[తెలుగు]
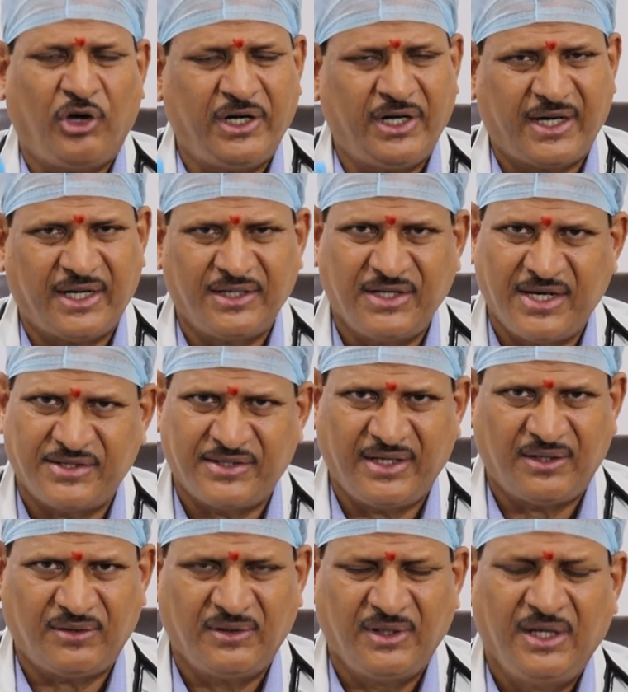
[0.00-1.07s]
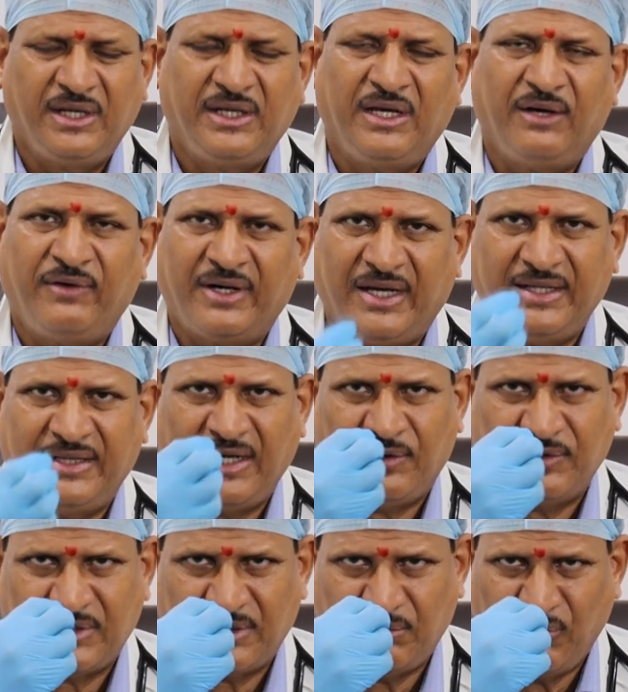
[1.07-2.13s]
మానిటరింగ్ చేస్తారు ఎవరికైతే
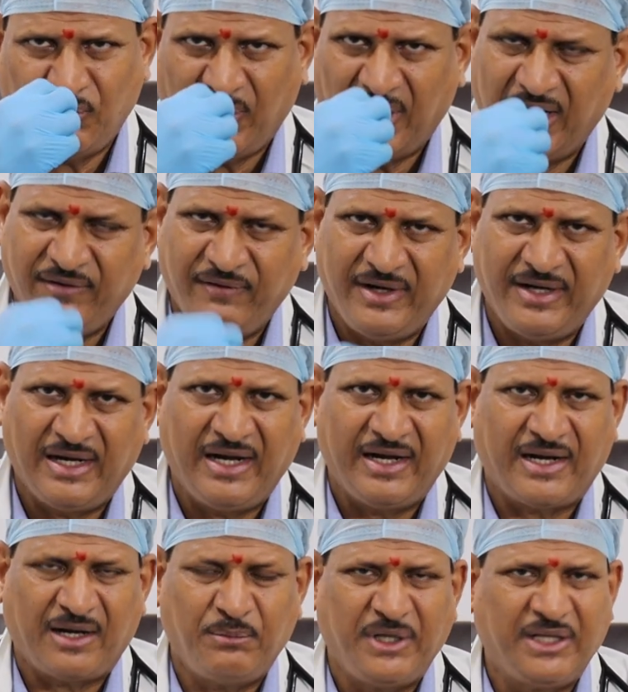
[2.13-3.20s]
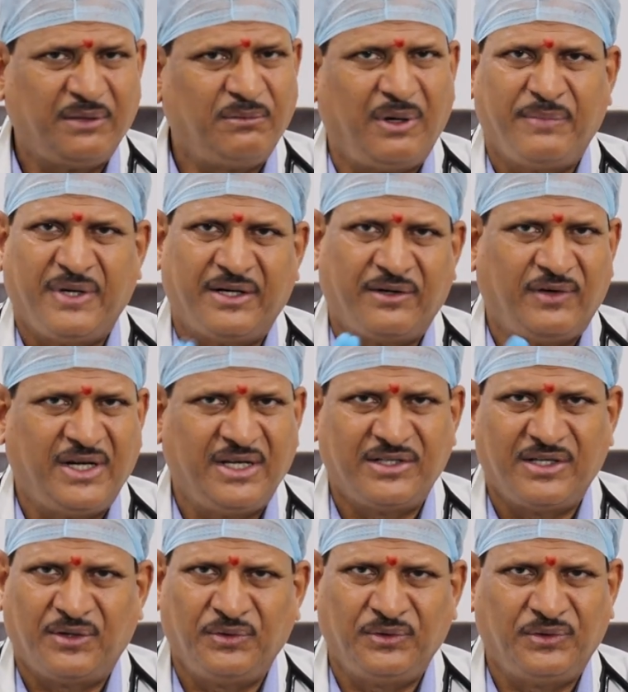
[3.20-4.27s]
అవసరమో వాళ్ళని వెంటిలేటర్ మీదకి పంపించడం అనేది
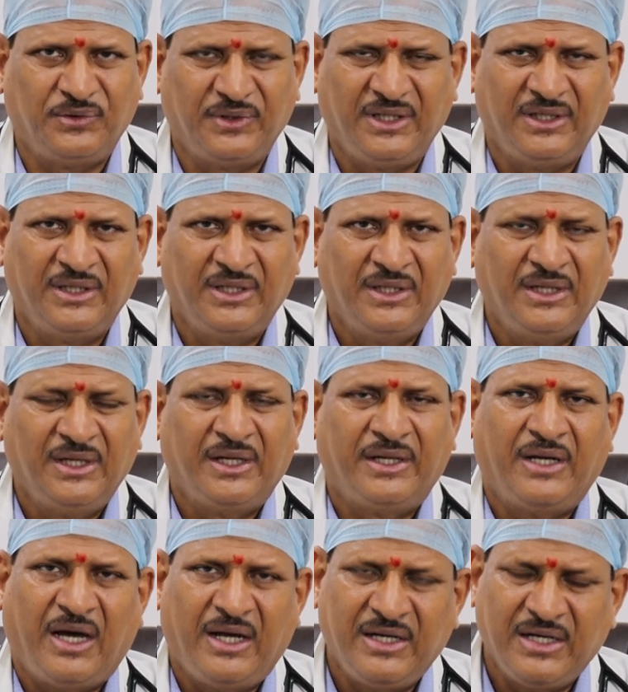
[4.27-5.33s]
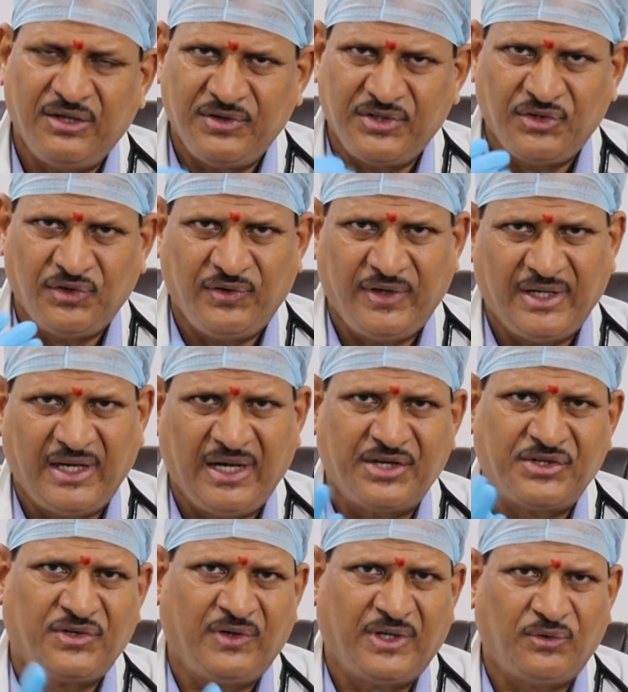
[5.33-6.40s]
జరుగుతుంది నాన్ ఇన్విజివ్
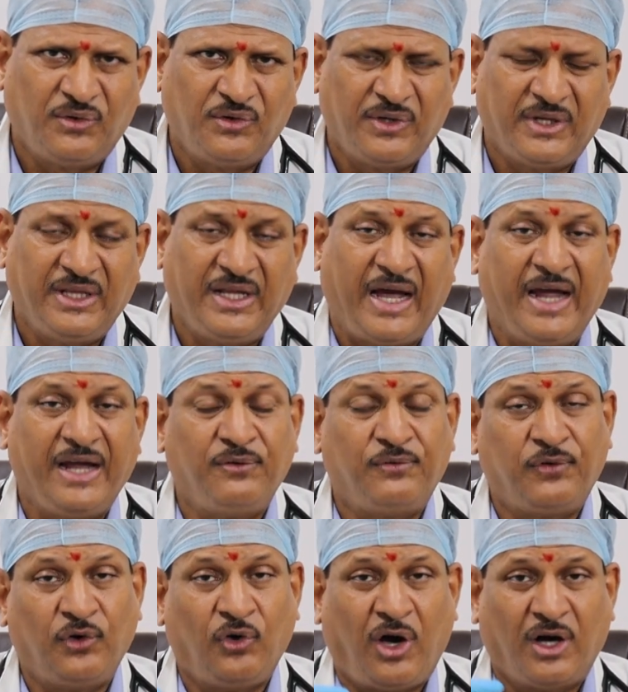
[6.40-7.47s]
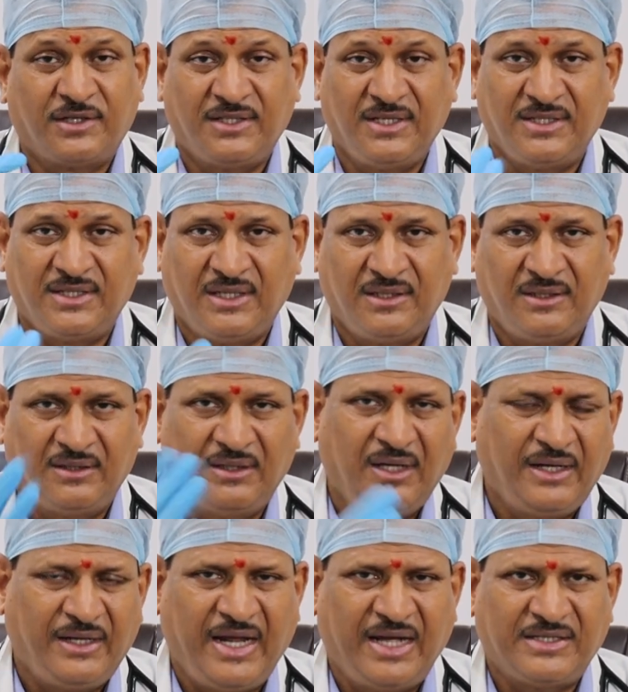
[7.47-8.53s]
వెంటిలేషన్ అని కూడా ఉంటుంది హై ఫ్లో ఆక్సిజన్
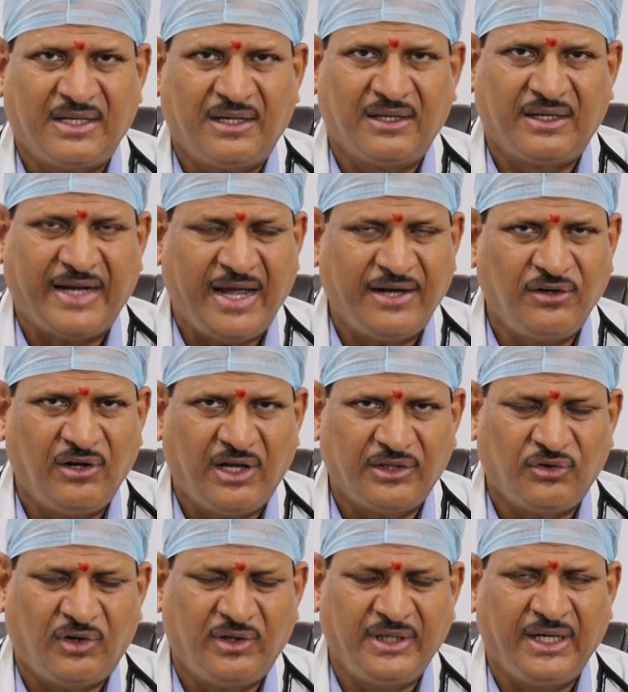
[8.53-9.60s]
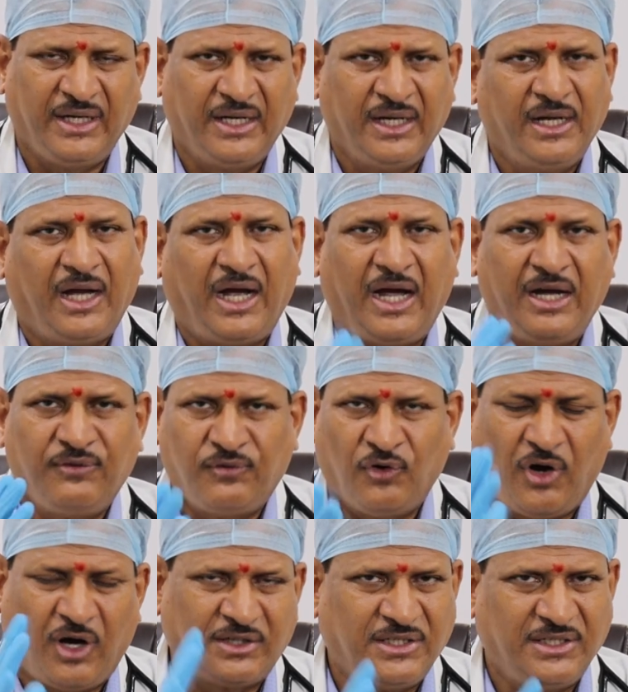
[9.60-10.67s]
నేసల్ క్యాన్యులాతో అని హై ఫ్లో
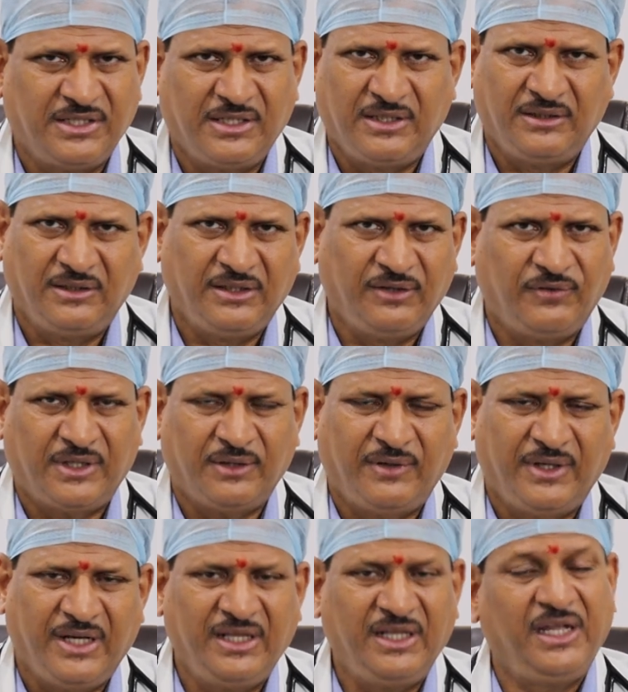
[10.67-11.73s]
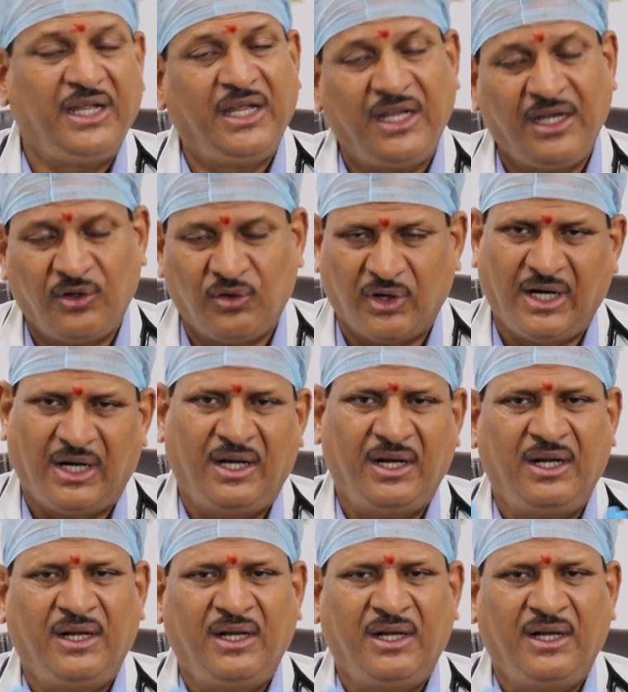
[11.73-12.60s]
ఆక్సిజన్ ఇవ్వటం అనేది ఇంకొక